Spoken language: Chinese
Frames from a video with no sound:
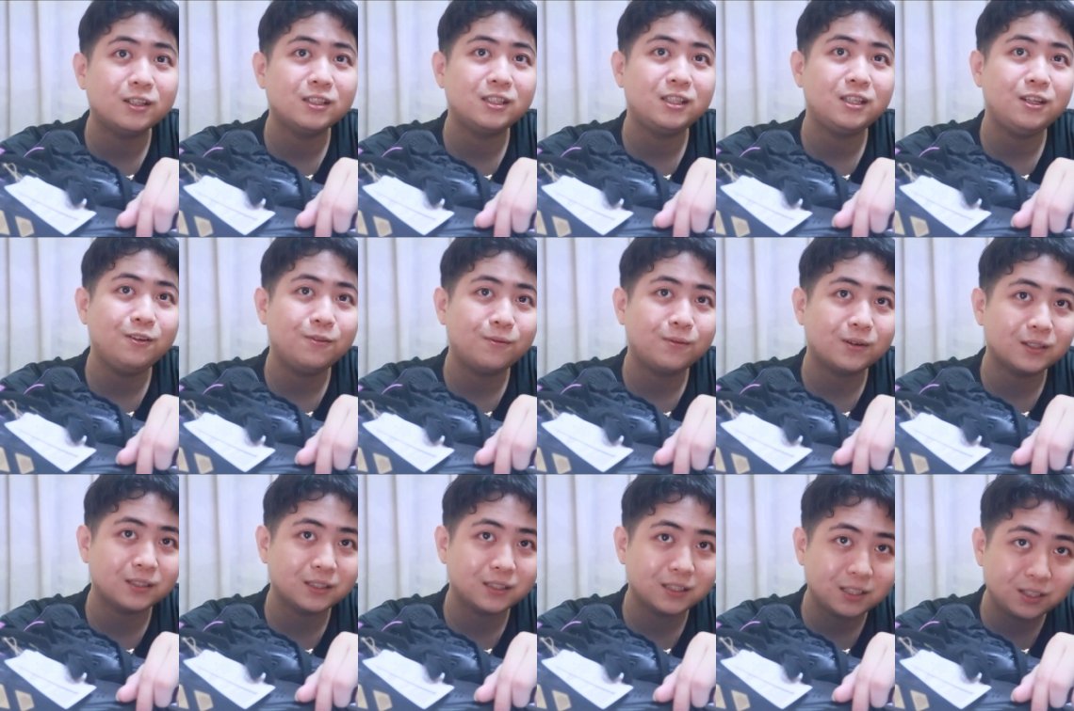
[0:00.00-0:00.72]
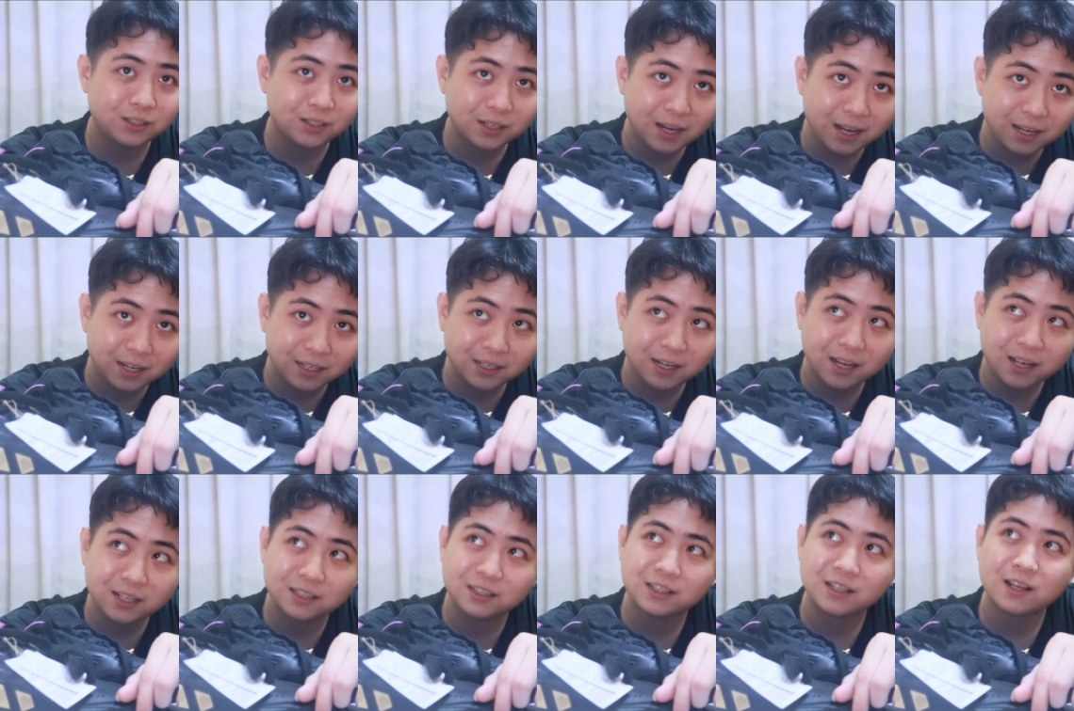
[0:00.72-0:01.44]
希望可以
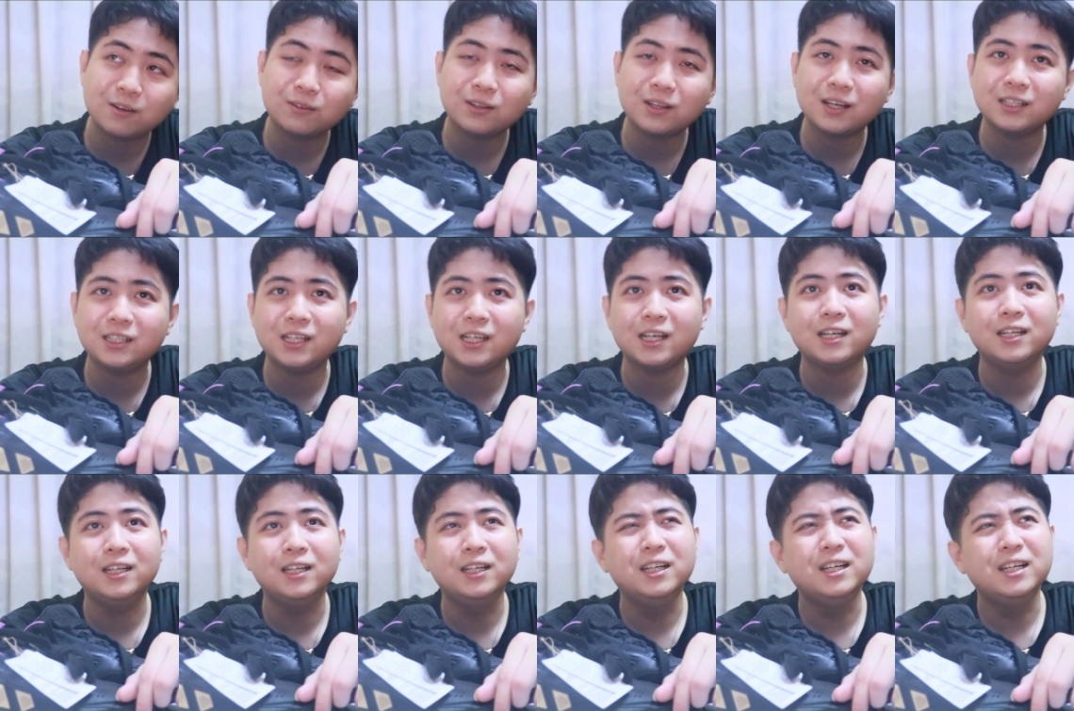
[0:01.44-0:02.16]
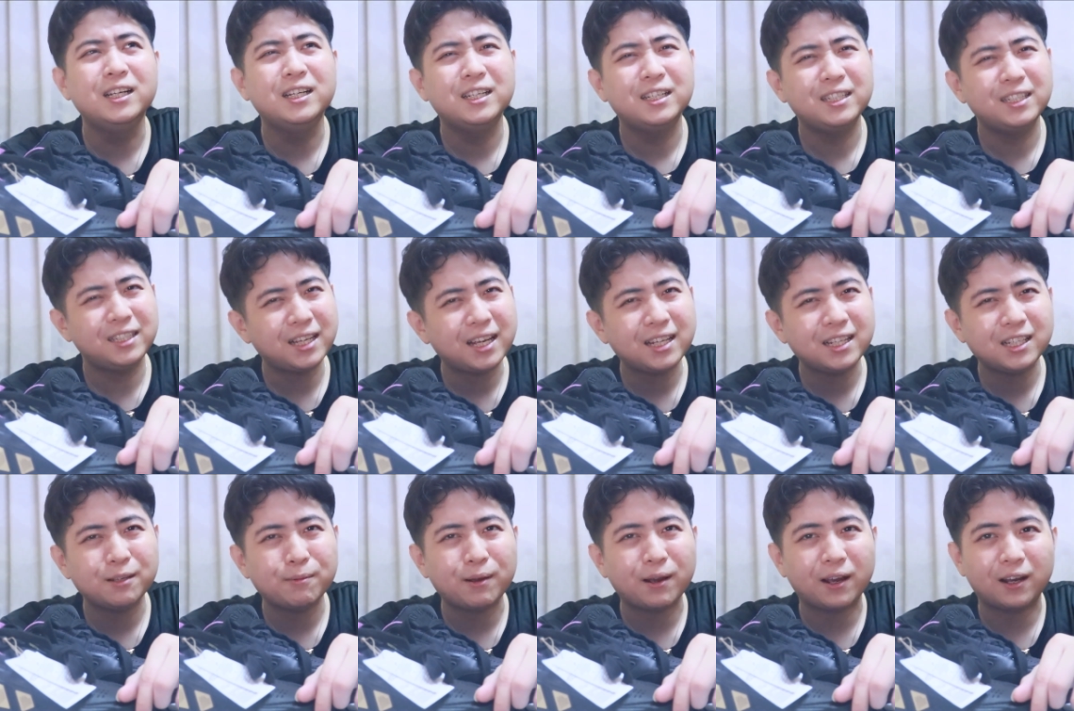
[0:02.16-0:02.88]
看到大家下一
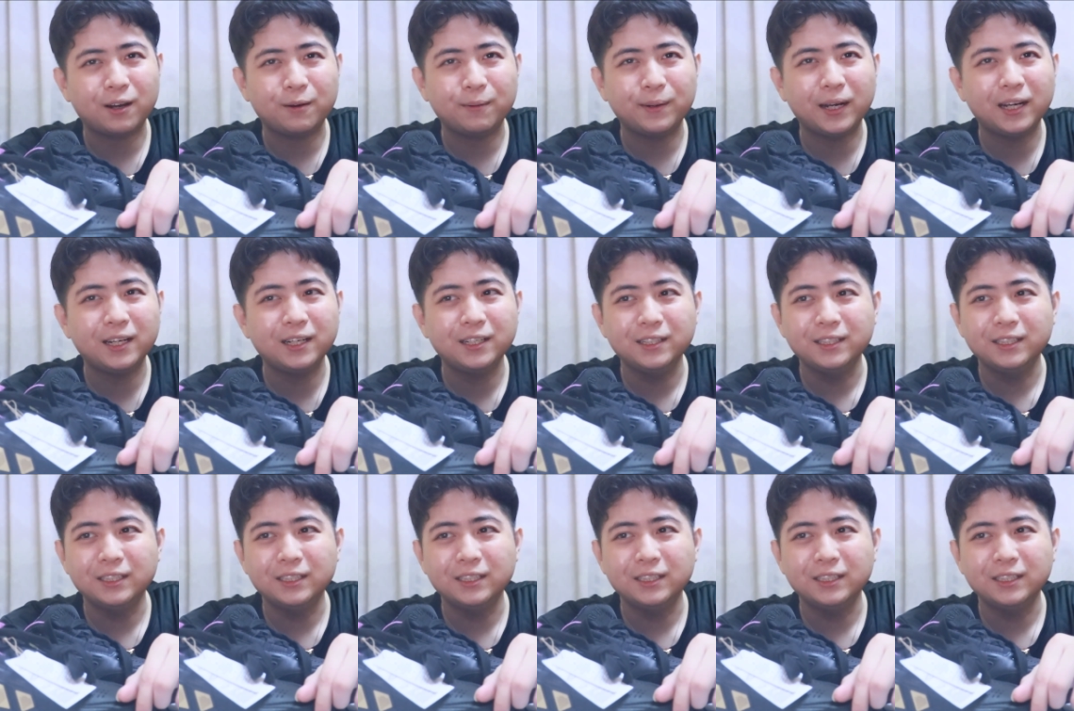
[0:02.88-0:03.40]
次吧，好吗？